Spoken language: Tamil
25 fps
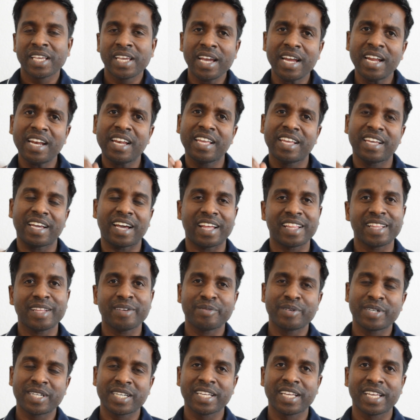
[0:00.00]
ஏன் நீங்கள் அதை
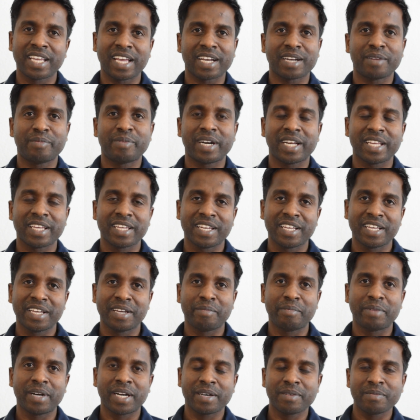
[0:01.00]
மட்டும் கேட்க
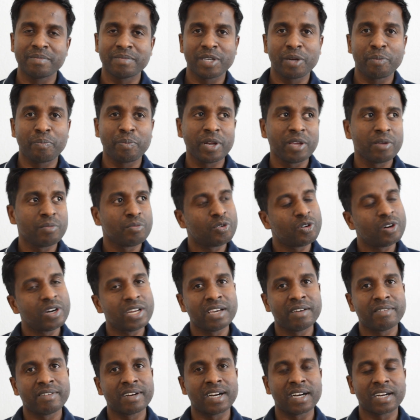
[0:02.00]
மாட்டேங்கிறீங்க மேடம் எப்படி மோடி
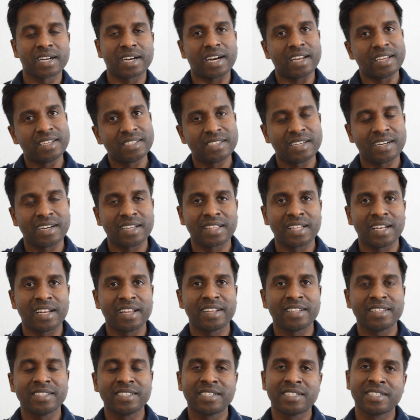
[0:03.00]
அவர்கள் கடைசி இடத்துல
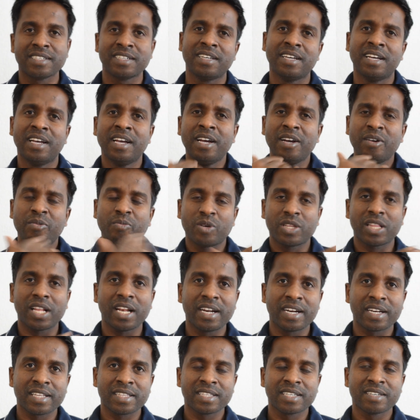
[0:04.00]
இருந்துட்டு
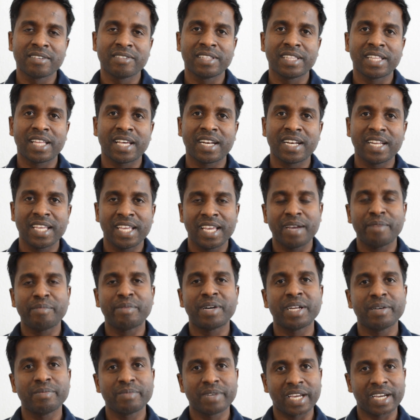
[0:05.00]
முதல் இடத்துக்கு வந்தார்னு ஏன்
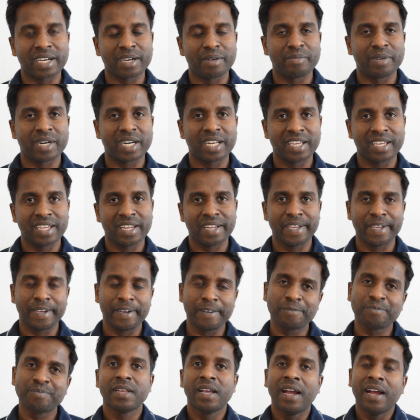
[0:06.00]
மேடம் கேட்க மாட்டேங்கிறீங்க
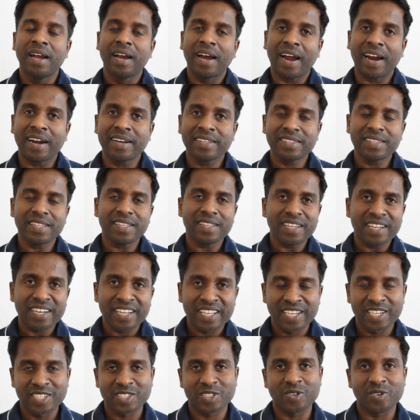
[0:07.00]
அடுத்ததாக
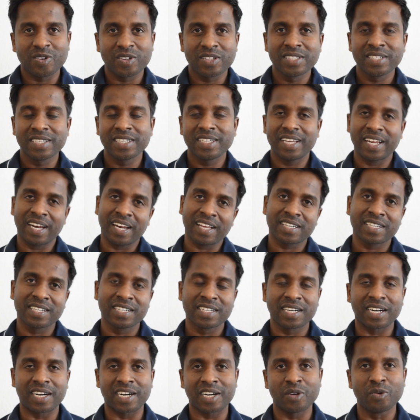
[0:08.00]
நீங்கள் சொன்னது எனக்கு
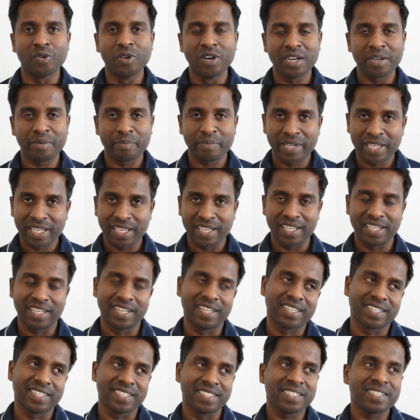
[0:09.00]
கடவுள் நம்பிக்கை
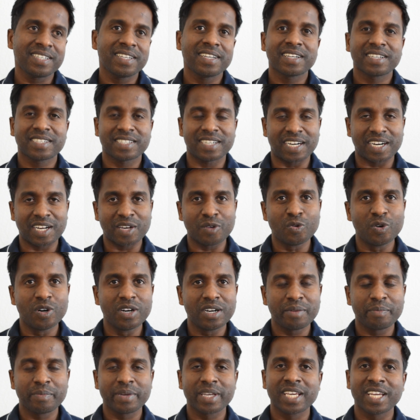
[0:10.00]
இருக்குது கடவுள்
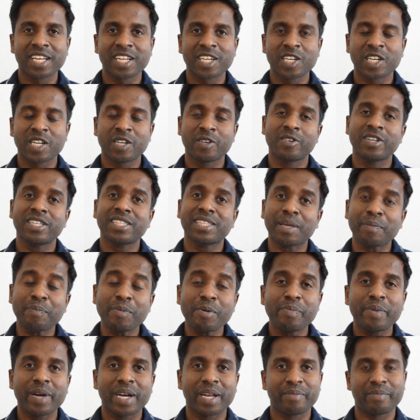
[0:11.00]
நம்பிக்கை இருக்கிறவங்க தப்பு
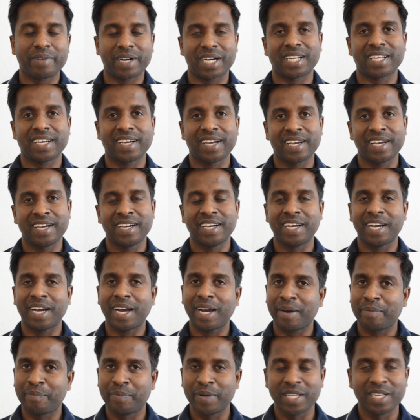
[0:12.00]
பண்ண மாட்டாங்க
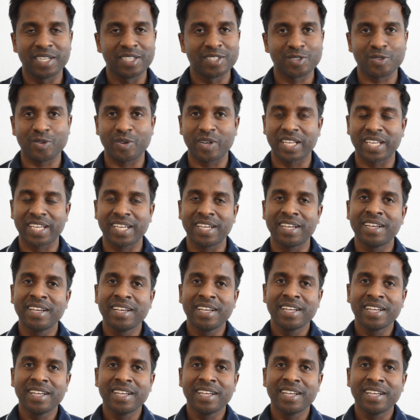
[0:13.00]
அப்படின்னு சொன்னீங்க